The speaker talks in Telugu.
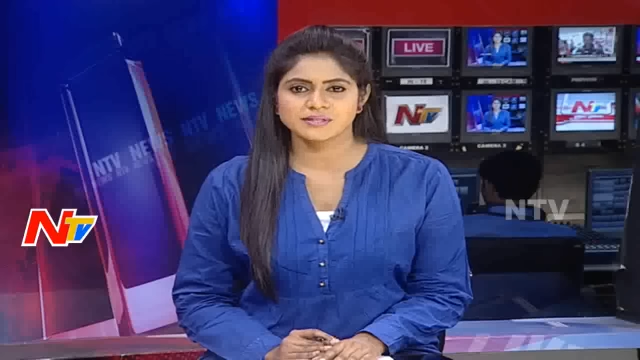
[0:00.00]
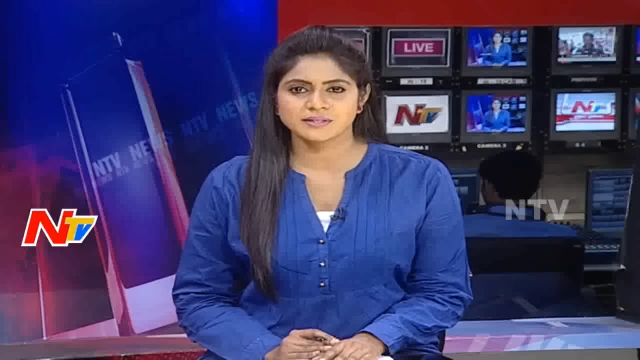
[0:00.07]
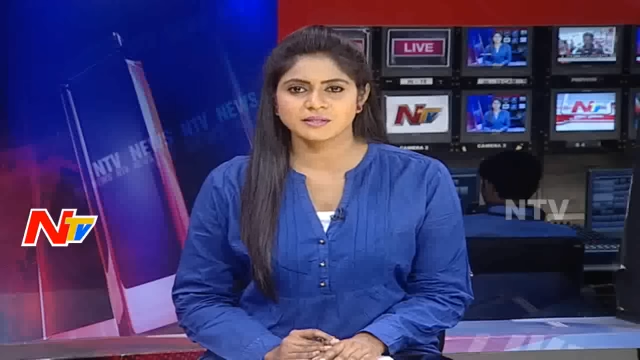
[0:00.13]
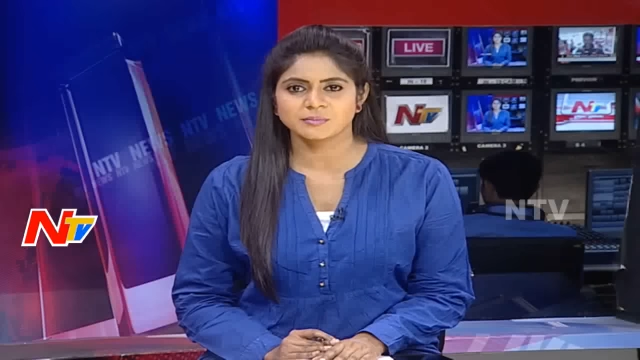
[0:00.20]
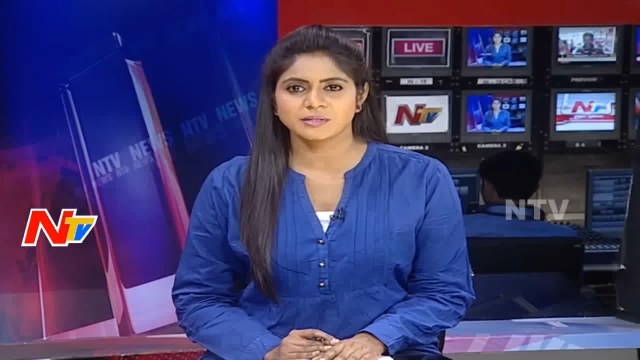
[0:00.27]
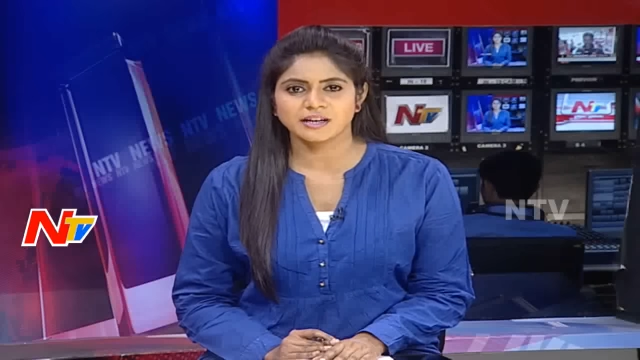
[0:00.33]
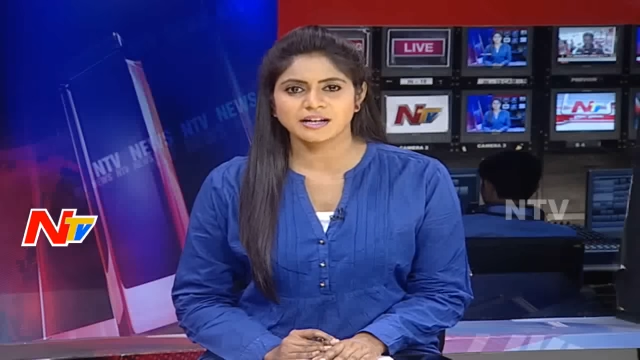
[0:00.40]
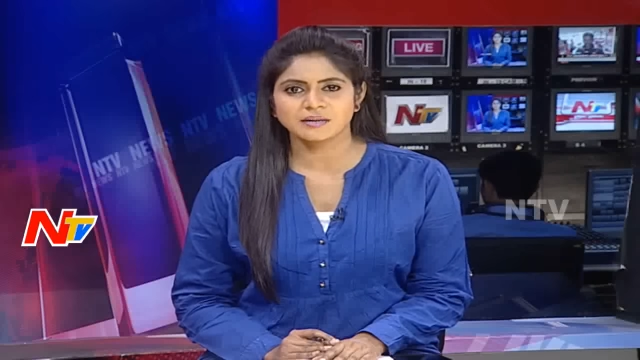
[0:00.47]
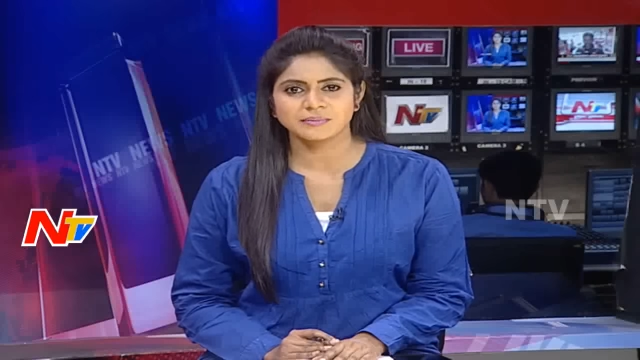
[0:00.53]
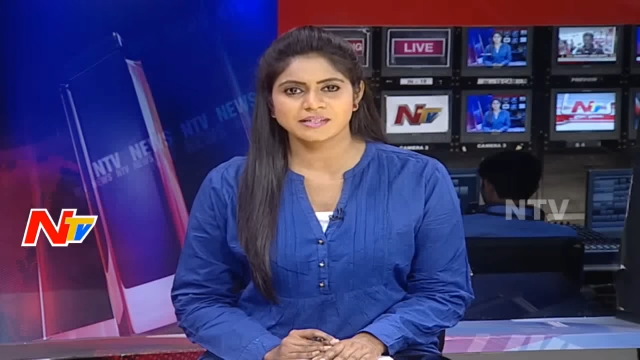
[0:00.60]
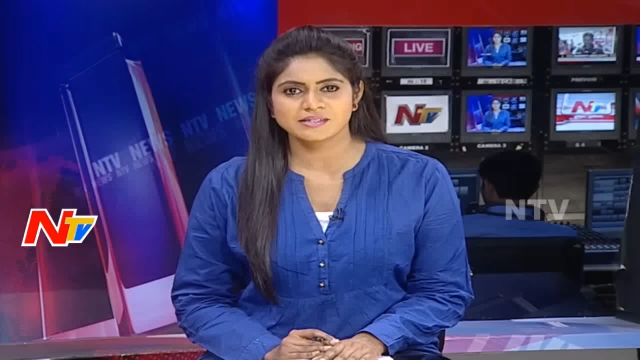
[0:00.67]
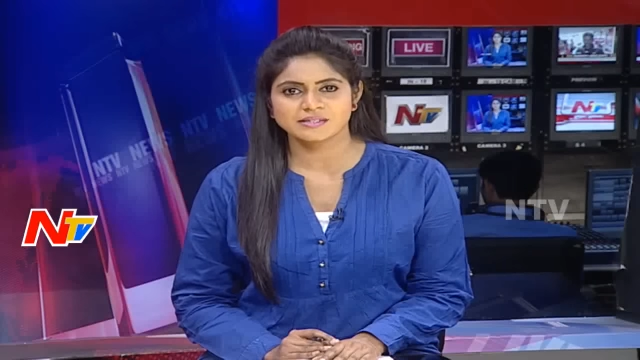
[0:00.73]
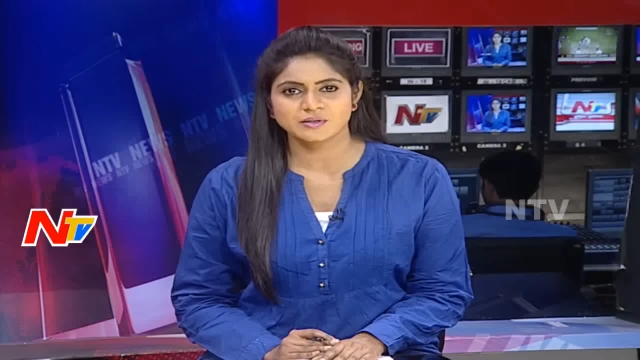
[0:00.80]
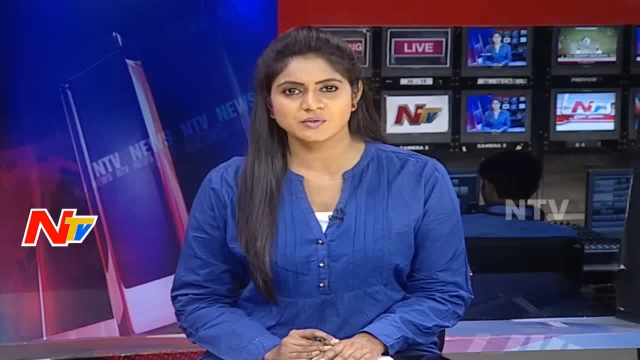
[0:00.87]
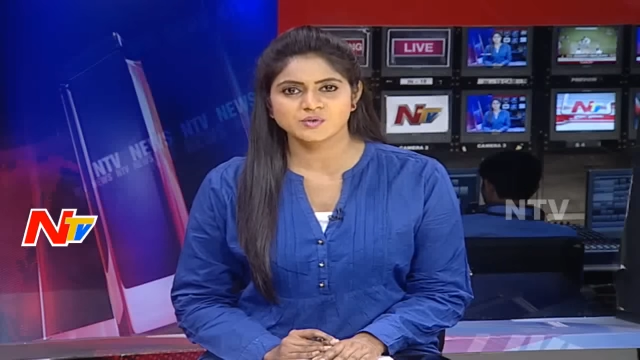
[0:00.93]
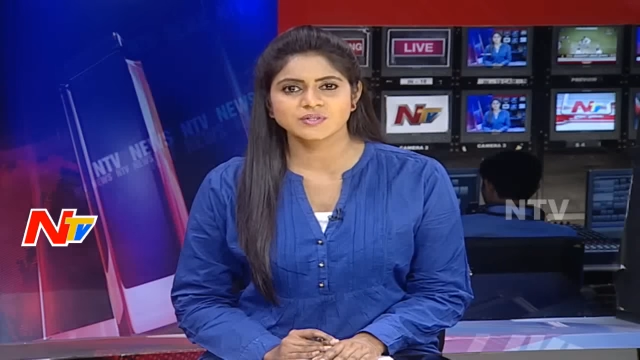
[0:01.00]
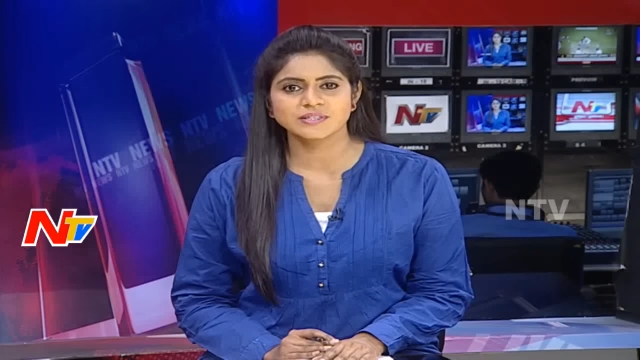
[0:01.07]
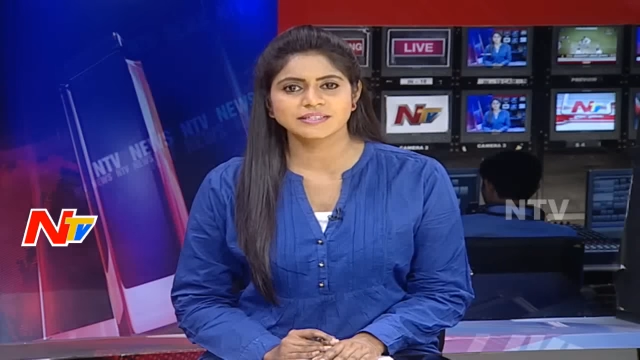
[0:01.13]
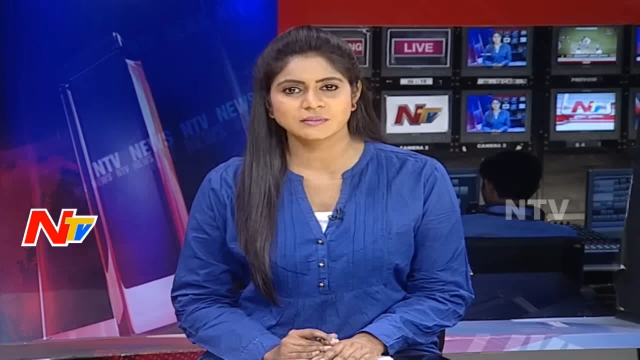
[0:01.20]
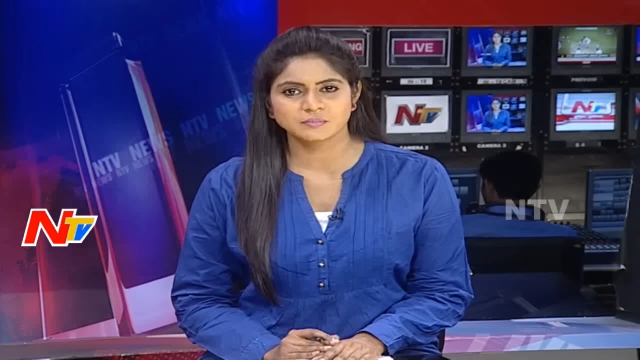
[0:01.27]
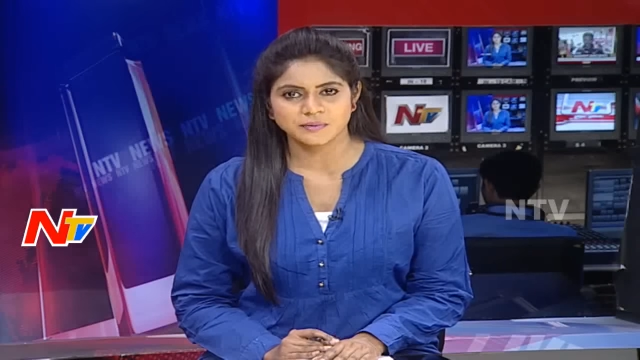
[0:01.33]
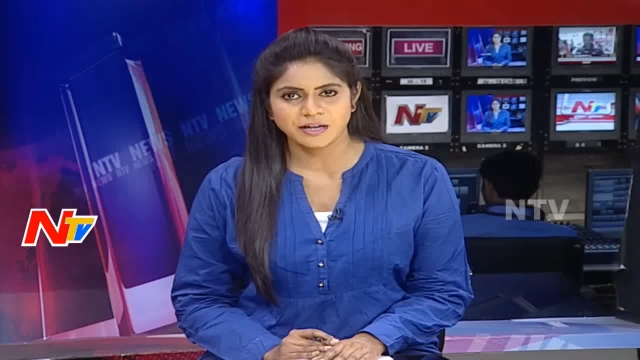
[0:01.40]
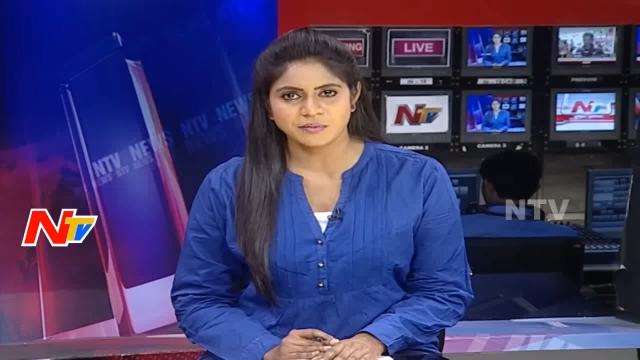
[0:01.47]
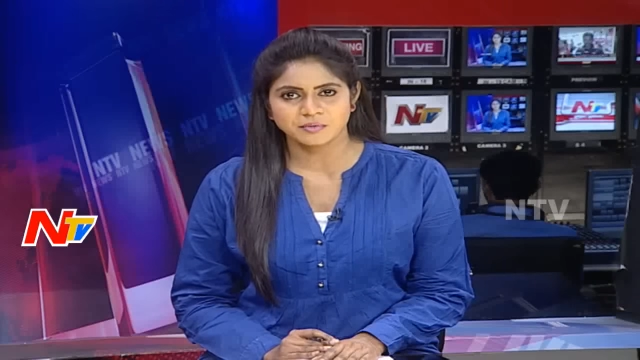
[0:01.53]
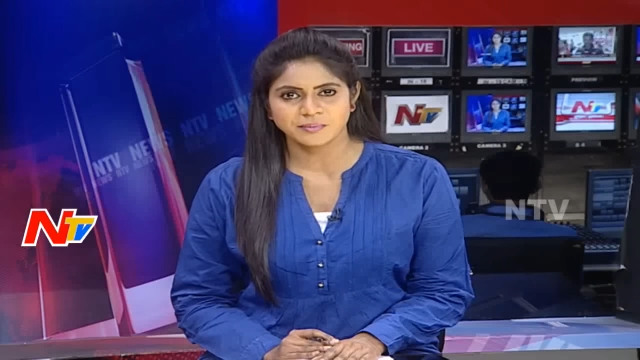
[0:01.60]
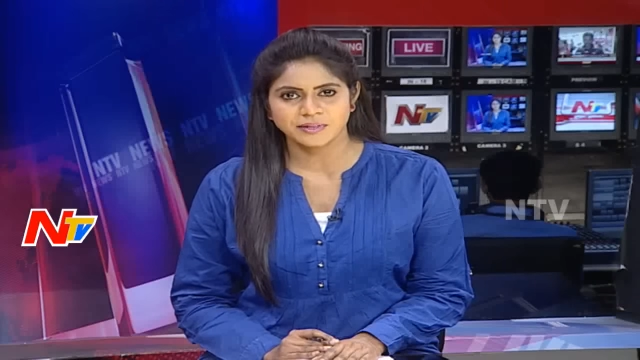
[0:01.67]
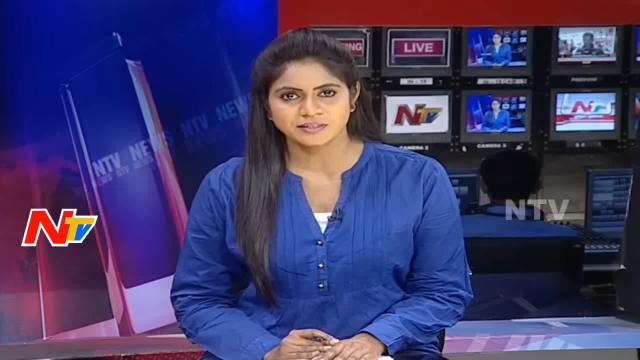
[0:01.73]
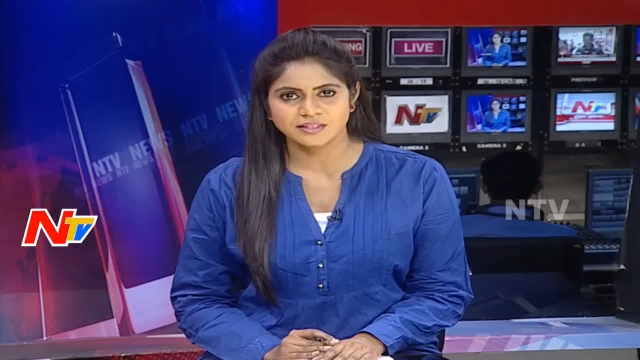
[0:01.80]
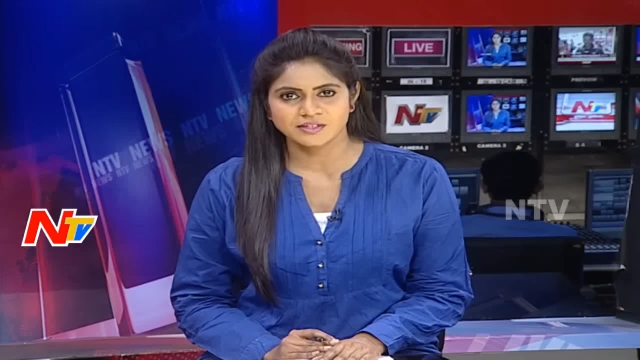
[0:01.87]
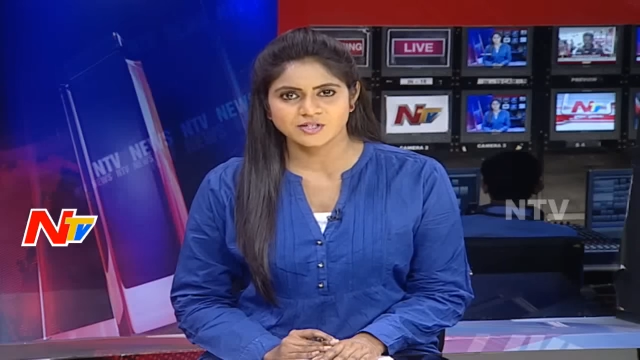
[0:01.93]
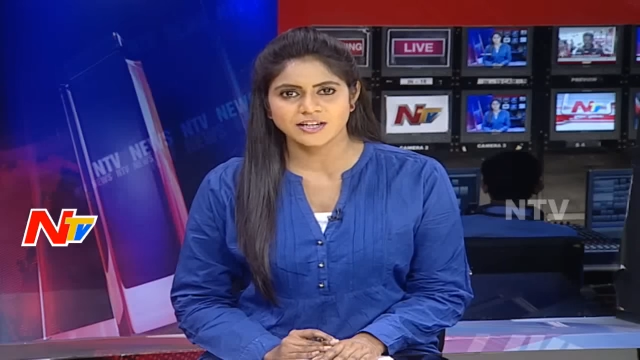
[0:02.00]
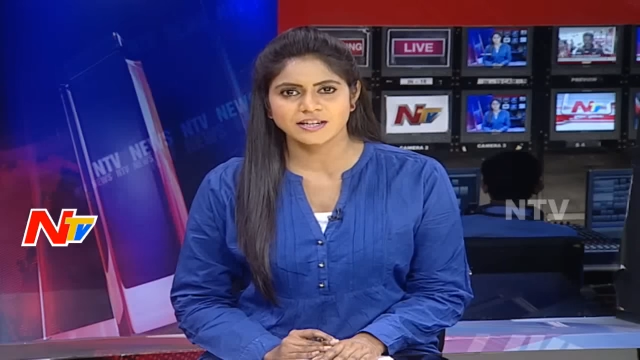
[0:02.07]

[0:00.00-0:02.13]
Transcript: సందర్భంగా ఐమాక్స్ లో స్క్రీనింగ్ ప్రారంభమైంది